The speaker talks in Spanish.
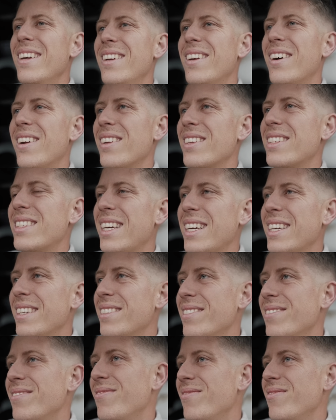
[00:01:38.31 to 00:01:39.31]
no lo sé.
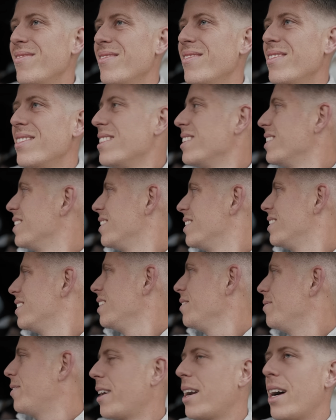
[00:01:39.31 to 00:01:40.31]

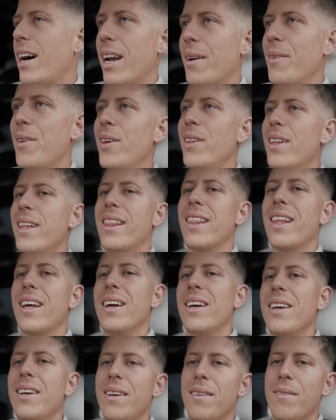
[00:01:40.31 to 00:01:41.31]
Sí, pues ahora, ahora, me lo dice,
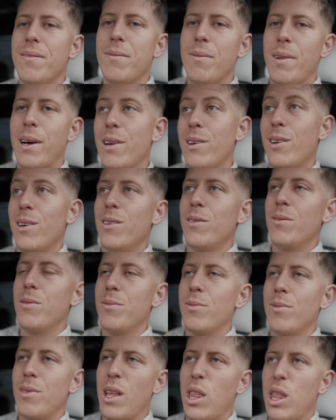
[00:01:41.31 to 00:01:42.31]
para no
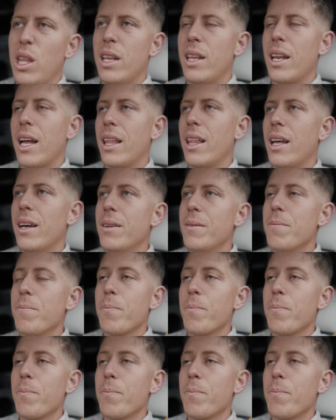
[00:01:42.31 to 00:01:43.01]
decir nada.